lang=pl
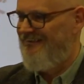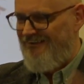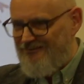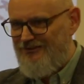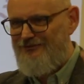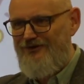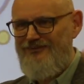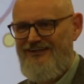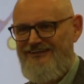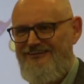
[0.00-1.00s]
w
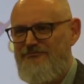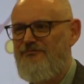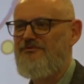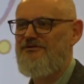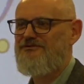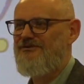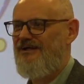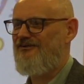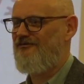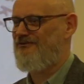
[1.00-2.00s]
cudzysłowie, i po prostu jak
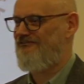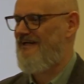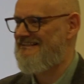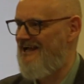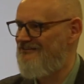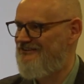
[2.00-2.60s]
tylko wracałem